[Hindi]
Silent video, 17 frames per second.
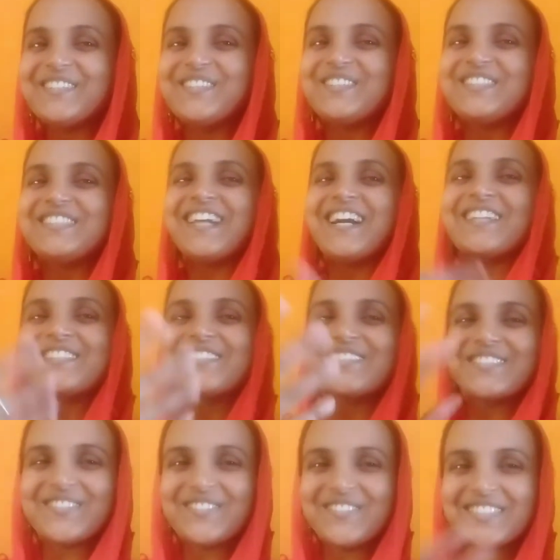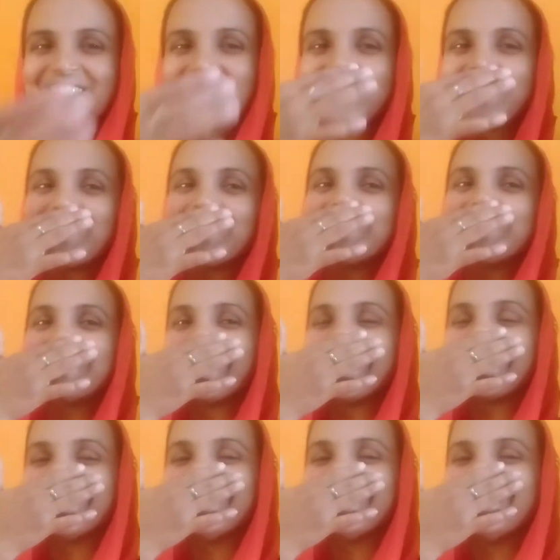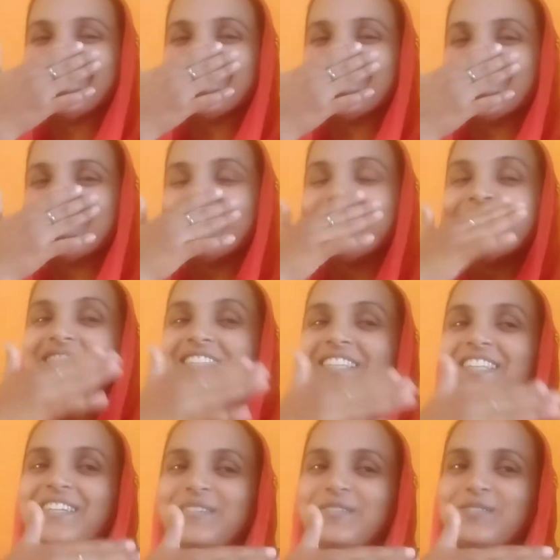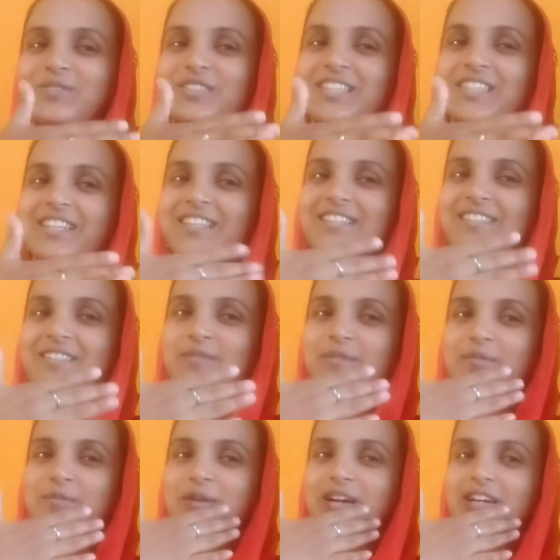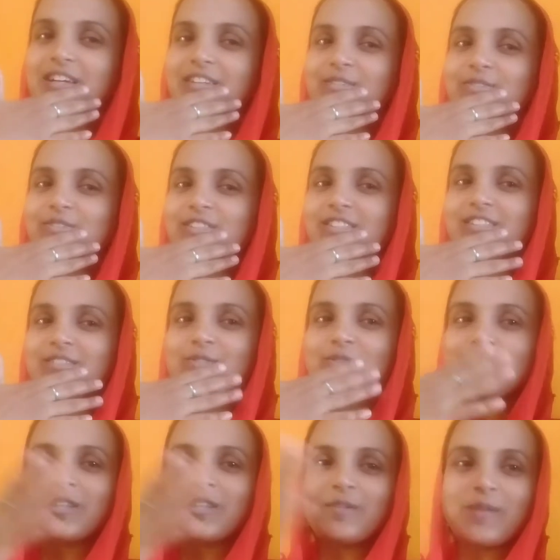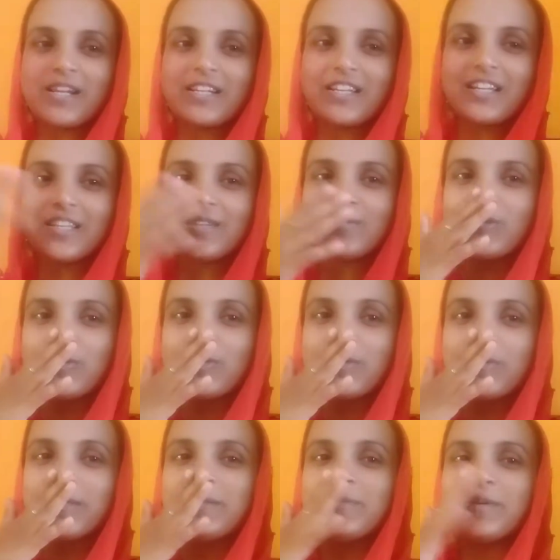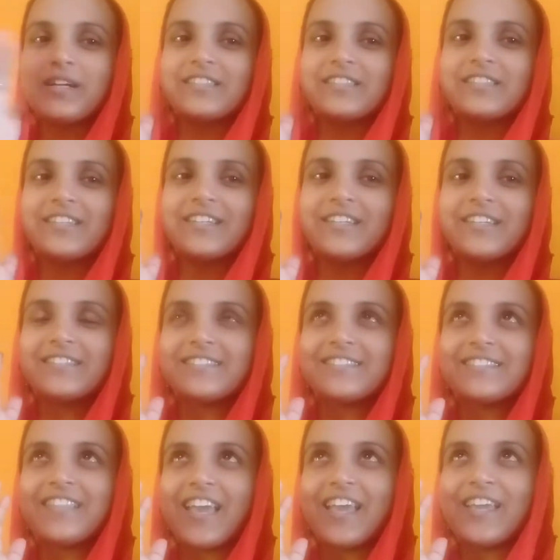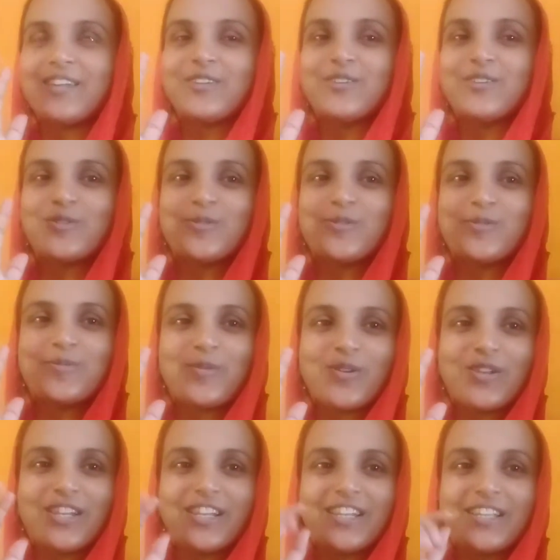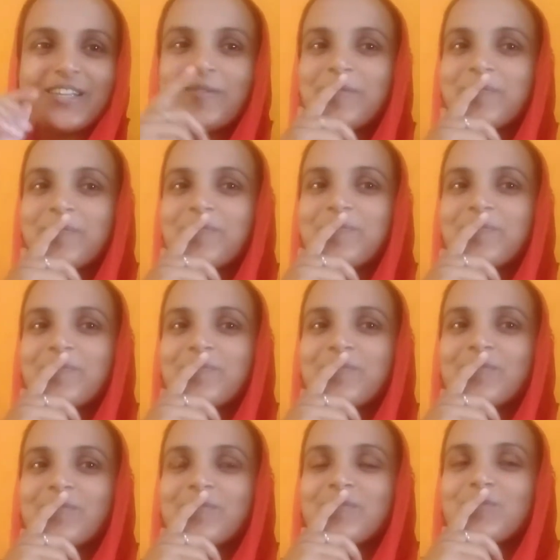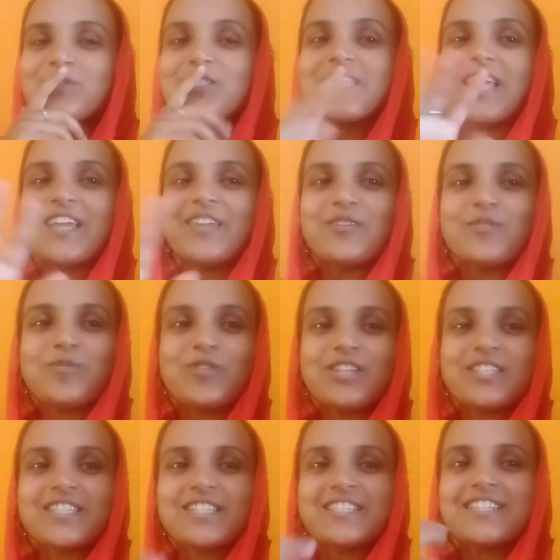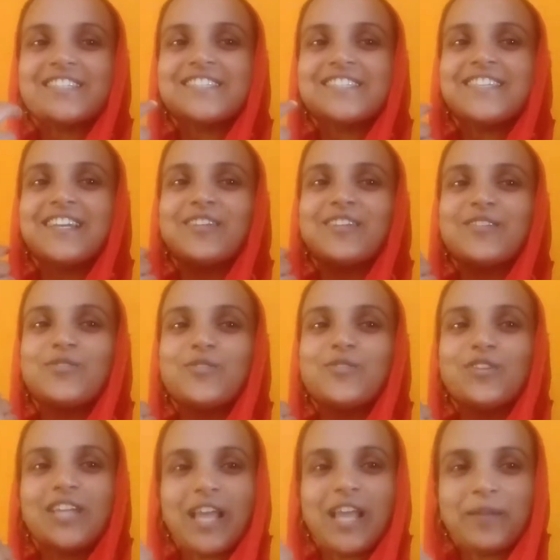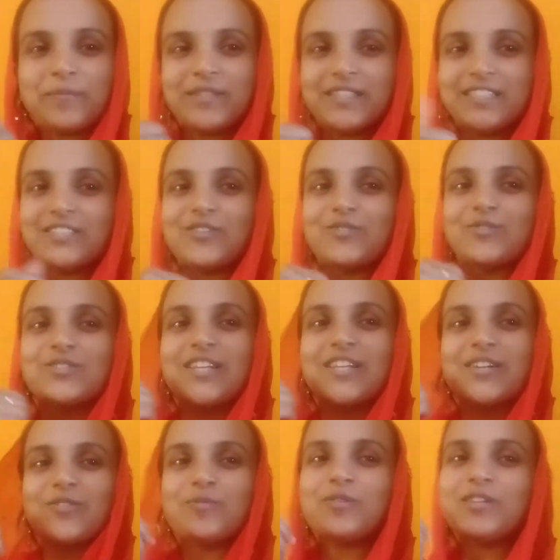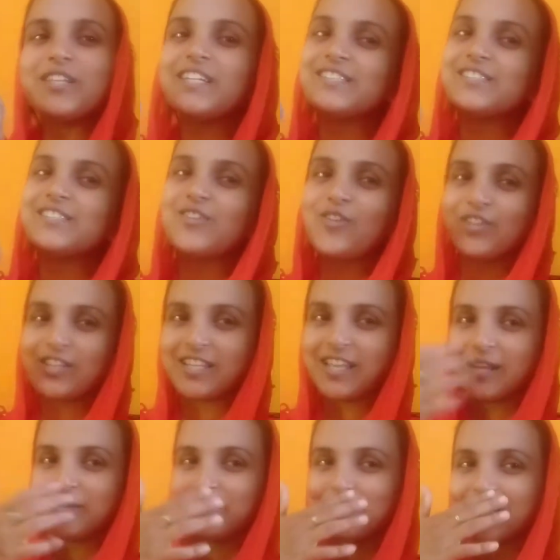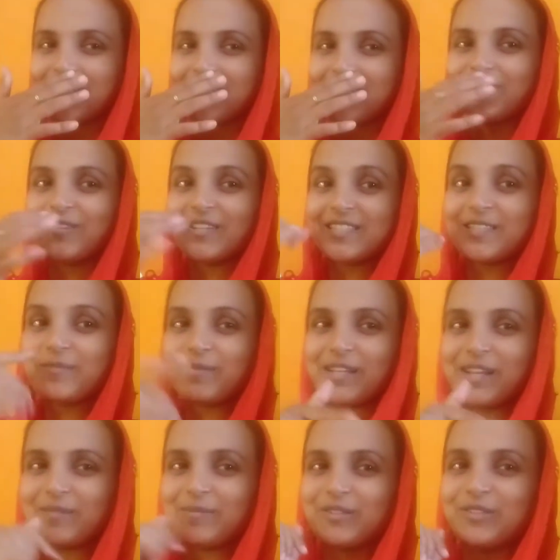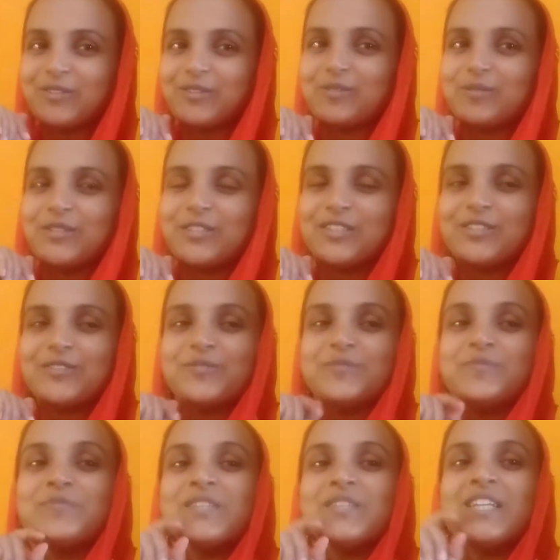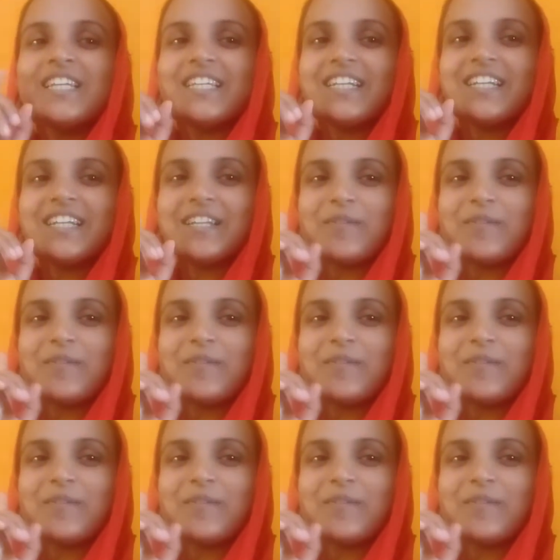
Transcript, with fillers: तो चार सौ से भी ज़्यादा हो जाएगा उस तरीके से मैं मांग रही हूँ जैसे वो सलमान खान एक मूवी पे नहीं मांगता है थैंक यू बोलने मुझे थैंक यू बोलने से अच्छा किसी एक लोगों की हेल्प कीजिए और उस एक को बोलिए किसी और की हेल्प करे तो वैसे मैं आप लोग को बोल रही हूँ कि अगर